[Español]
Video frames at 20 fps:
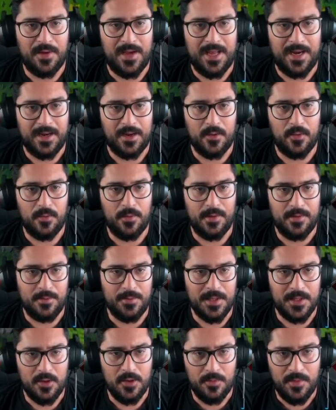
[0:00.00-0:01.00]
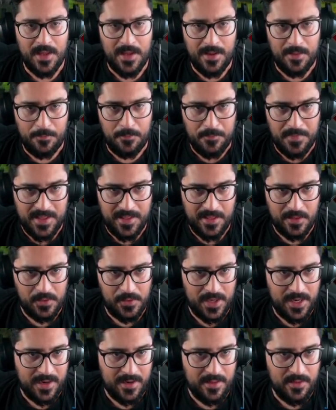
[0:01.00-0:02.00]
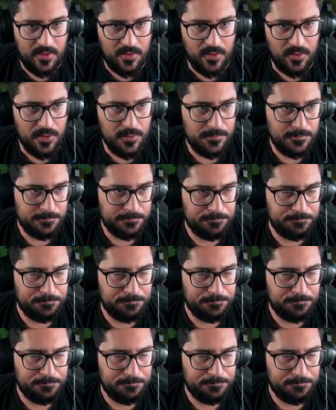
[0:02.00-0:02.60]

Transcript: al rejuvenecimiento me ha dado la razón, ¿no?